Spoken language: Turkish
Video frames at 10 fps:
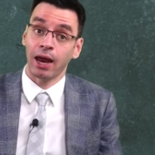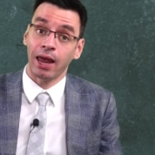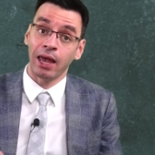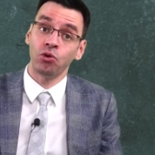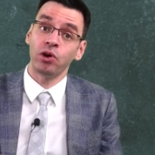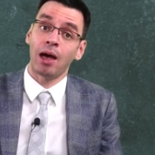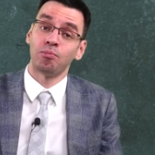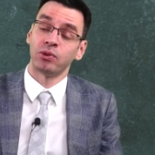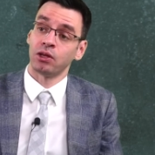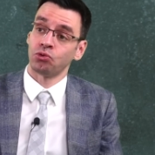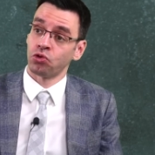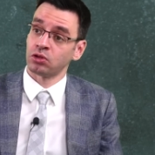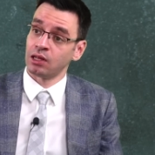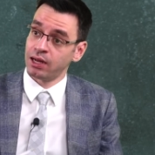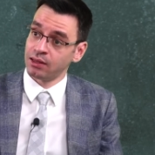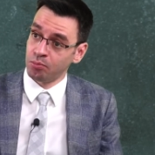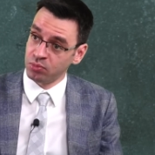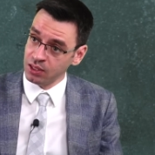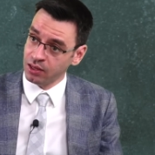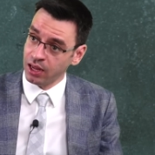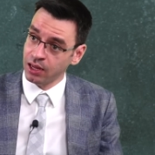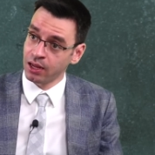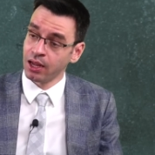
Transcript: en önemli noktalardan biri de